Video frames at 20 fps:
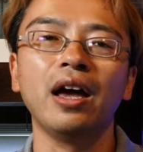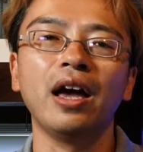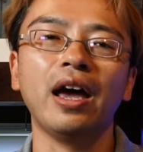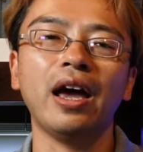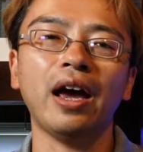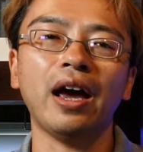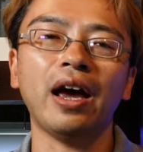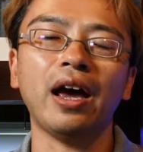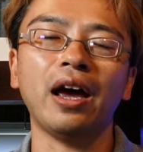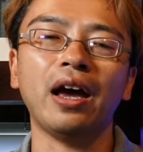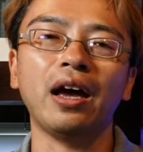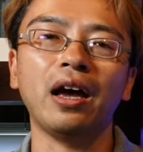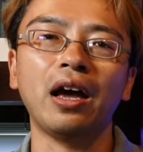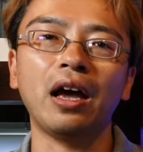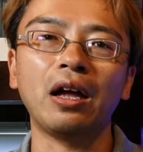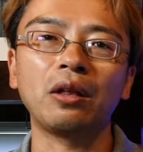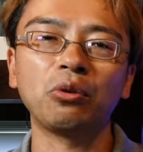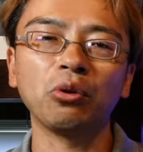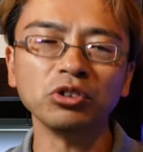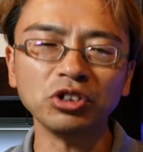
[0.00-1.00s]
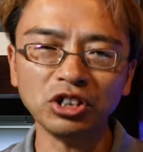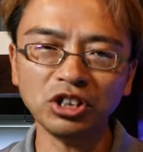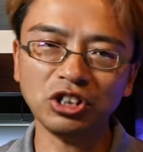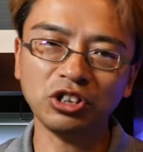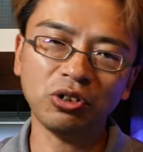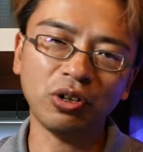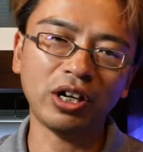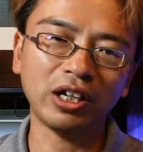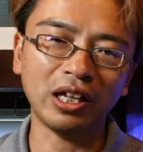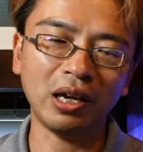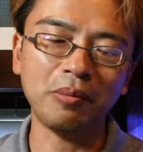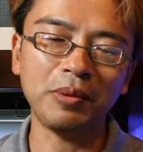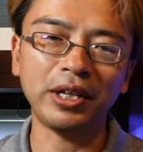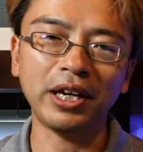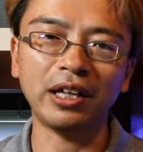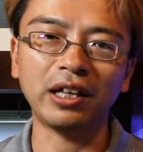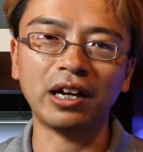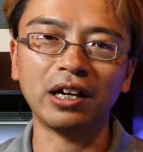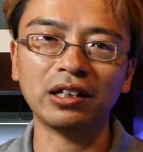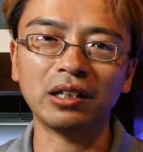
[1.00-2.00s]
えー、どっちにしようかなみ
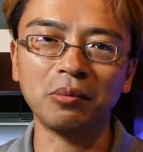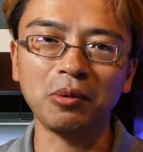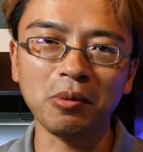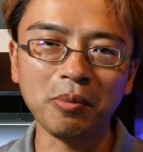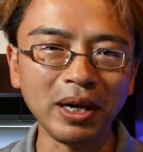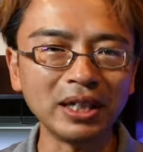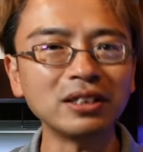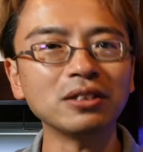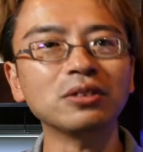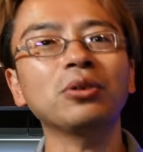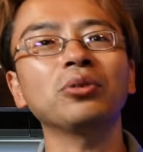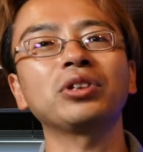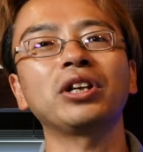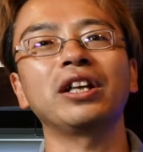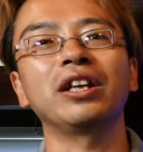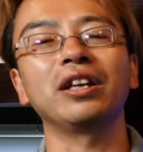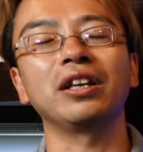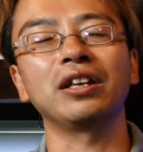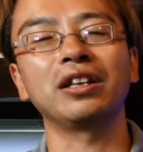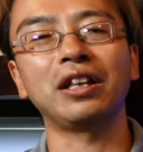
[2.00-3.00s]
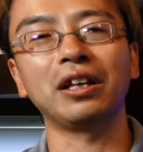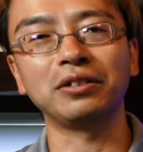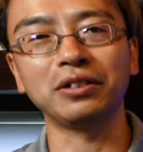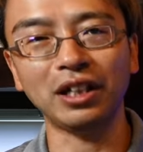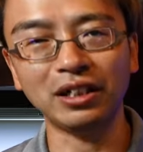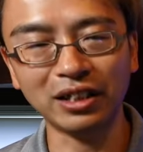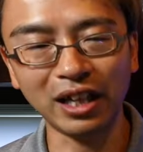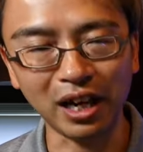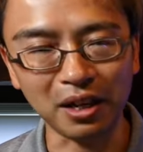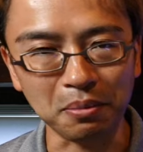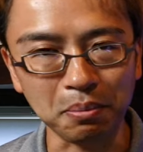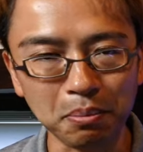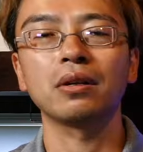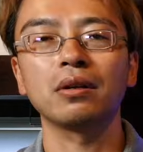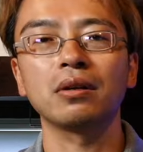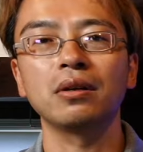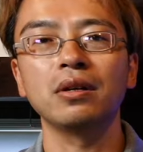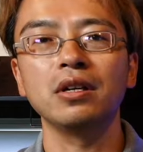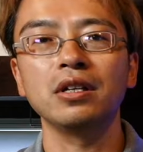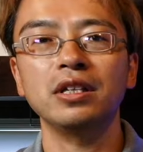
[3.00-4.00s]
たいな方もまず当店に来てください
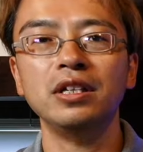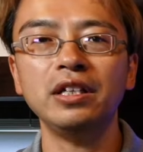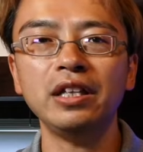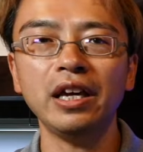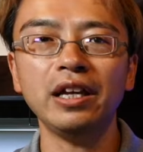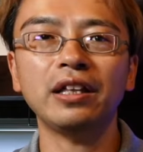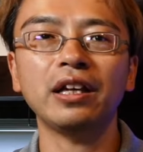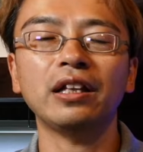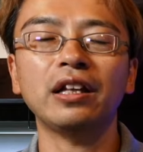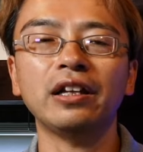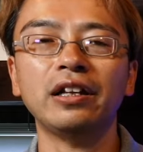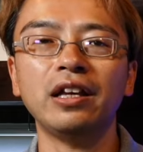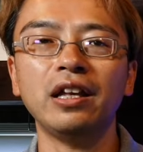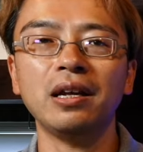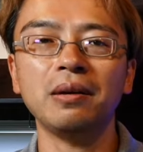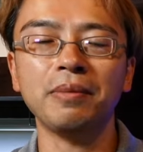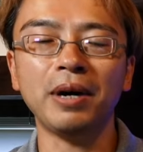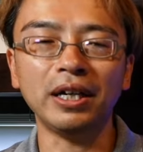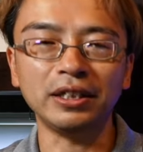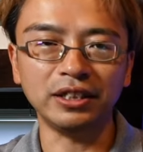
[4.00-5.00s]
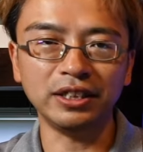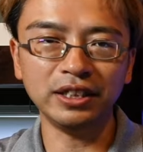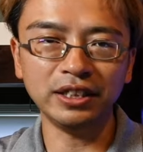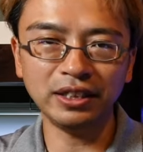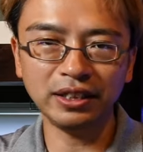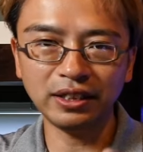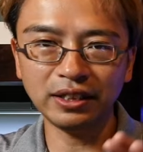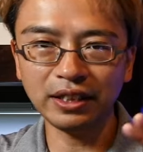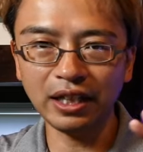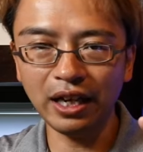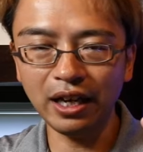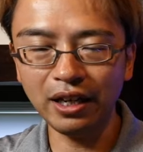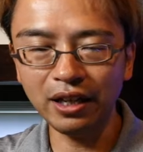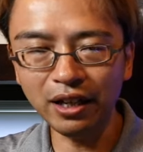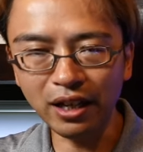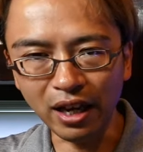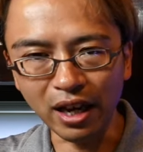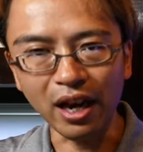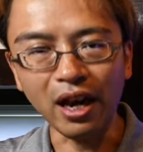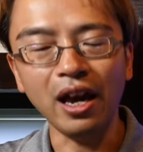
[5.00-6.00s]
来ていただければ実際
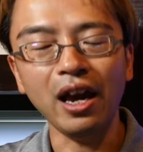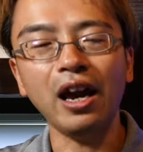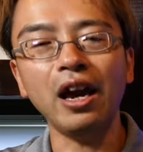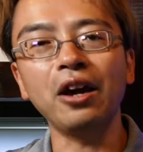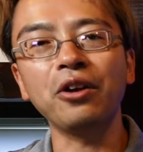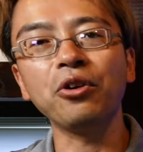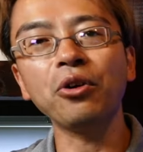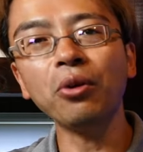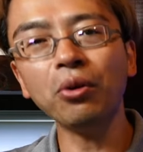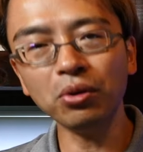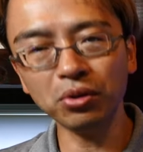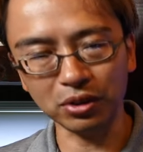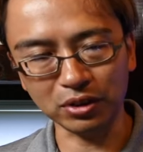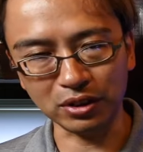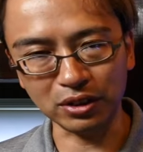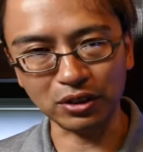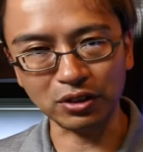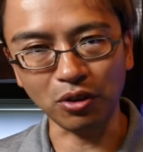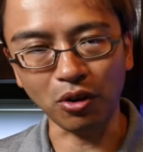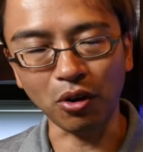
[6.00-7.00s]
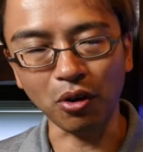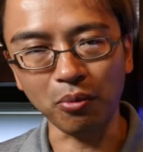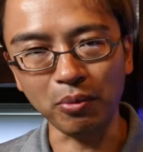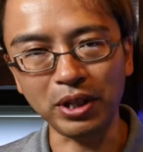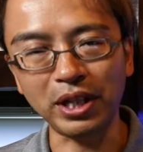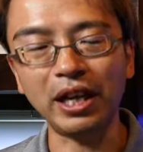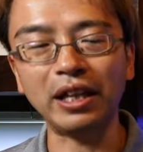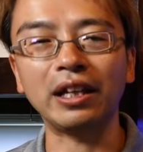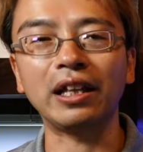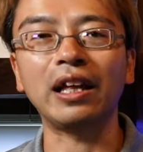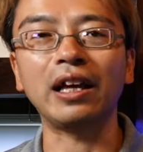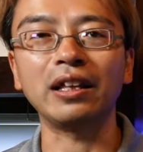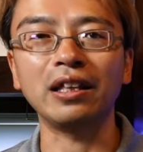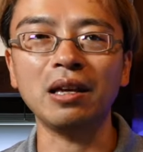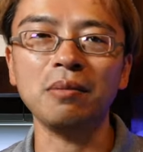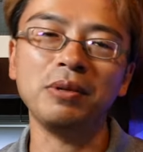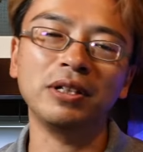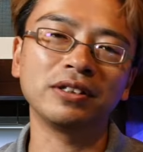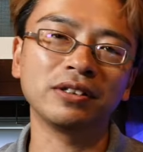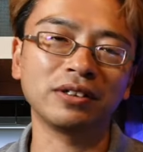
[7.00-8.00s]
に、えー、両方の水槽を見ていただい
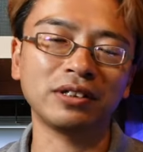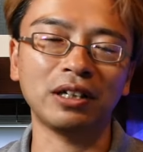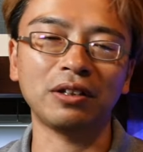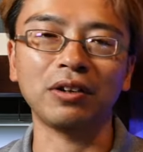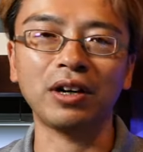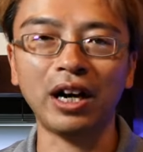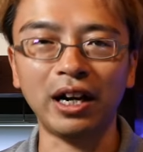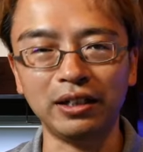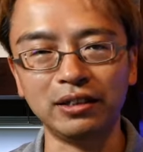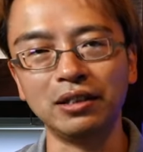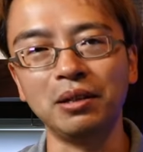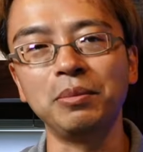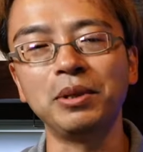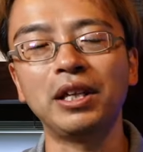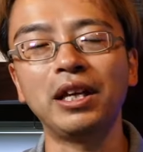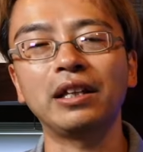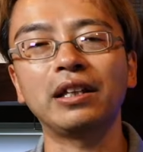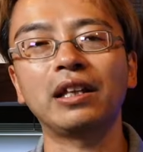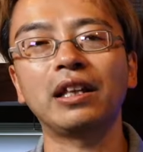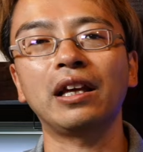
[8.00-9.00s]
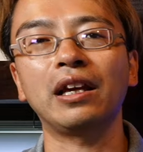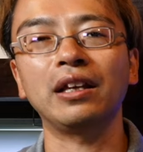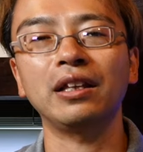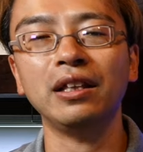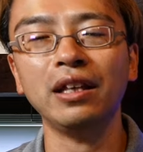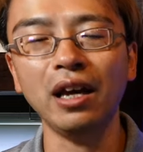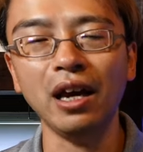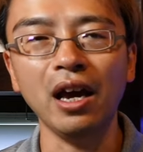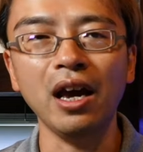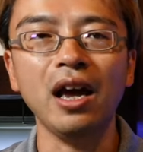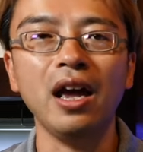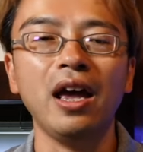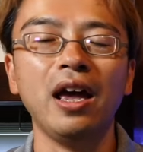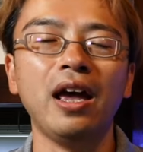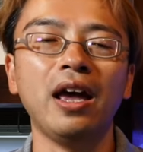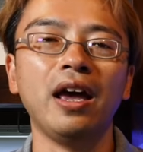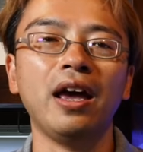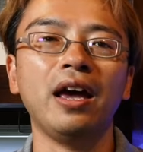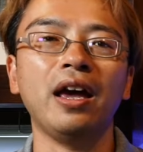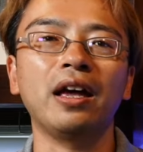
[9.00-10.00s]
て水草と海水見ていただいて、
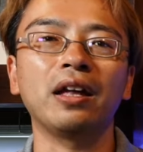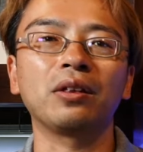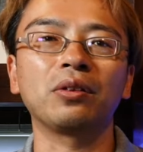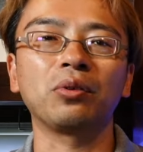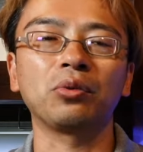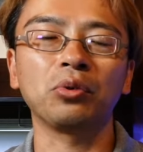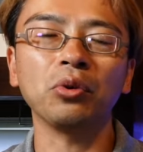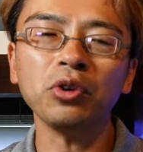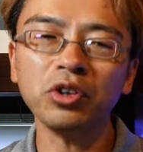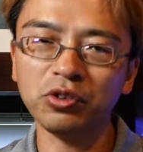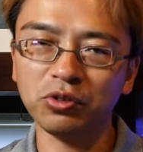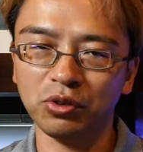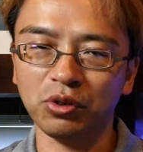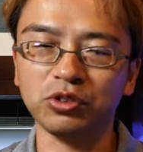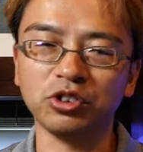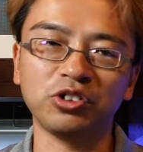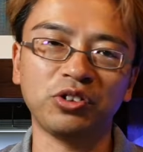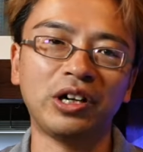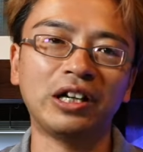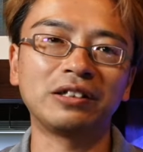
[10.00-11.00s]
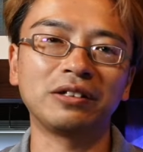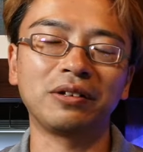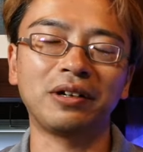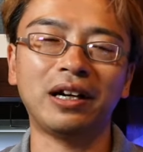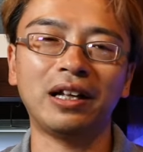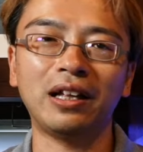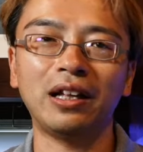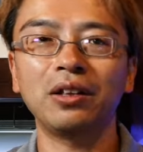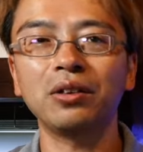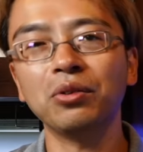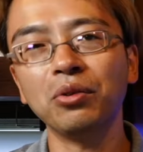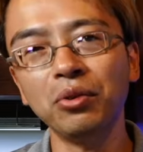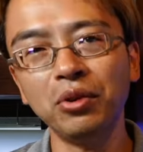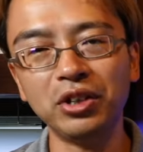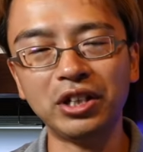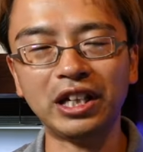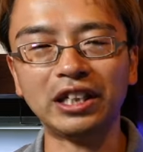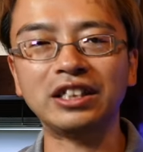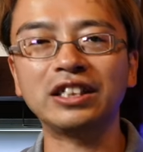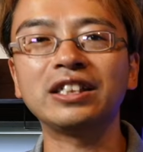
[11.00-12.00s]
えーと、どういう特徴があるのかどう
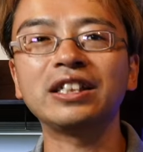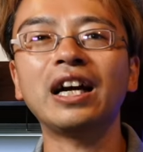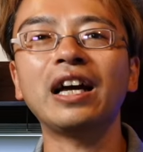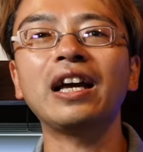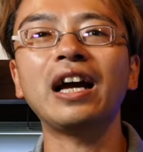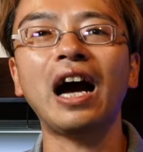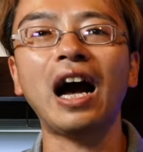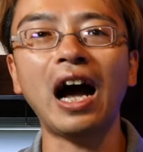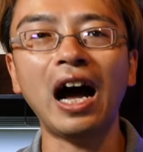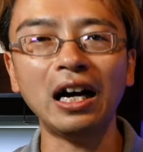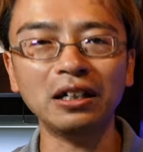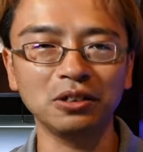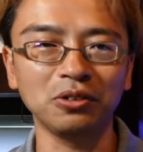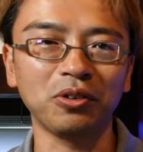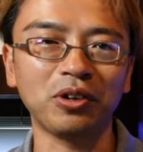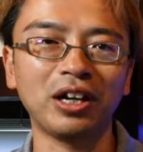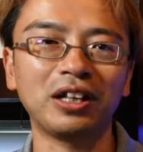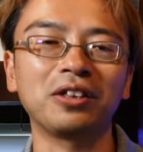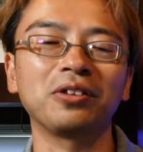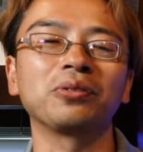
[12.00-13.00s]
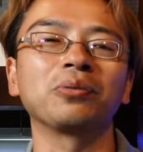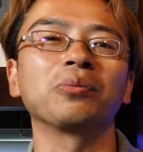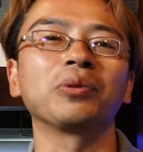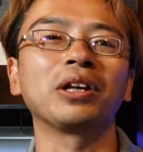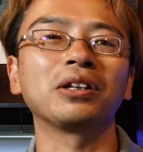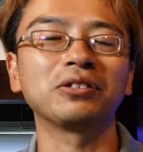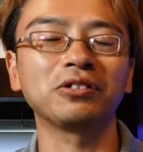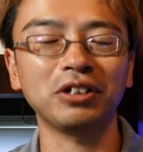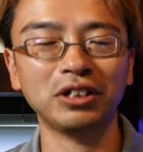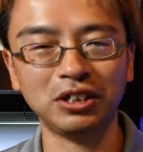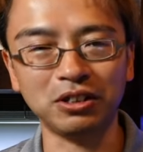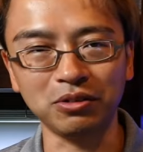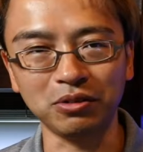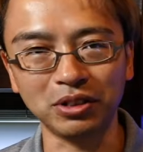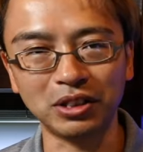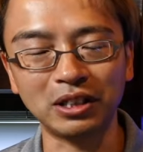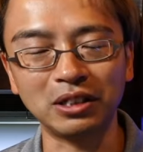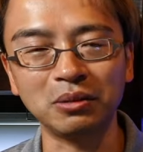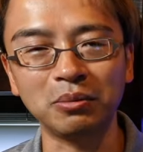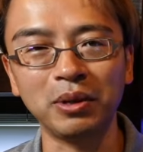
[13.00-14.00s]
いった違いがあるのかっていうのもね詳しく
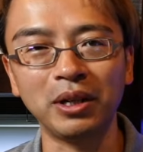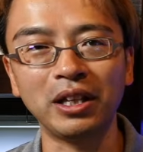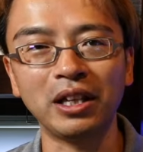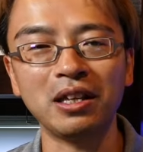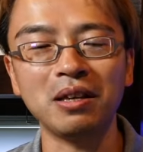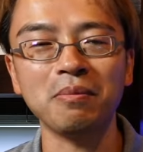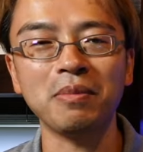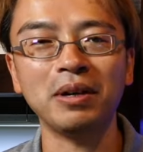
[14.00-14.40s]
ご説明でき